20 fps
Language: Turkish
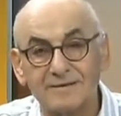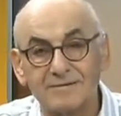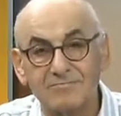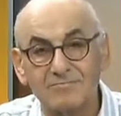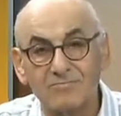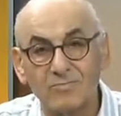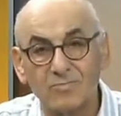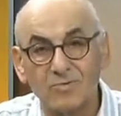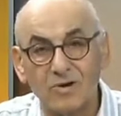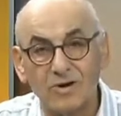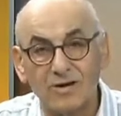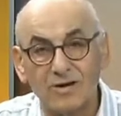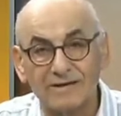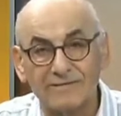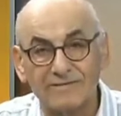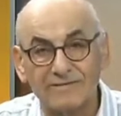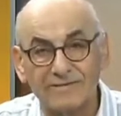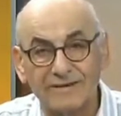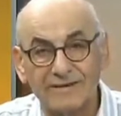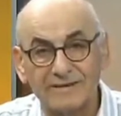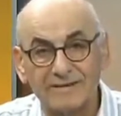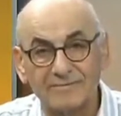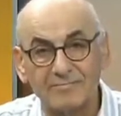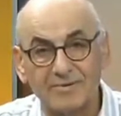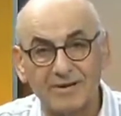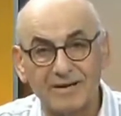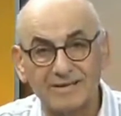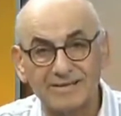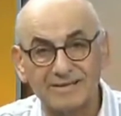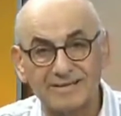muhalefet
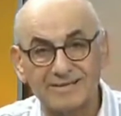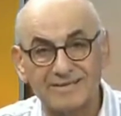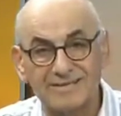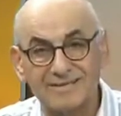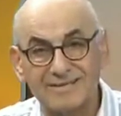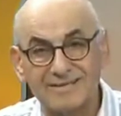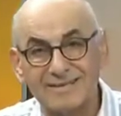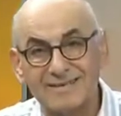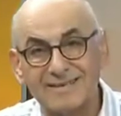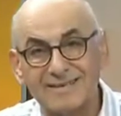partisi